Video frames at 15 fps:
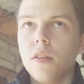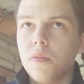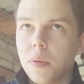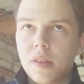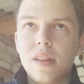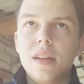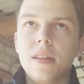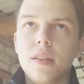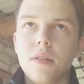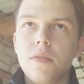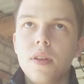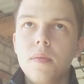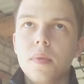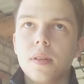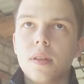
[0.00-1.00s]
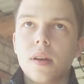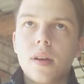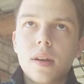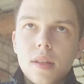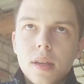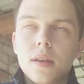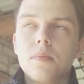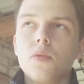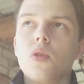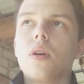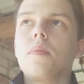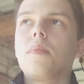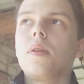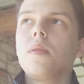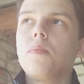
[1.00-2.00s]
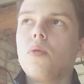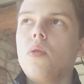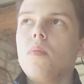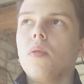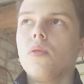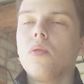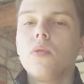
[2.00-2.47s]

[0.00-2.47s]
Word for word: в последнее время, так как я их много перепробовал,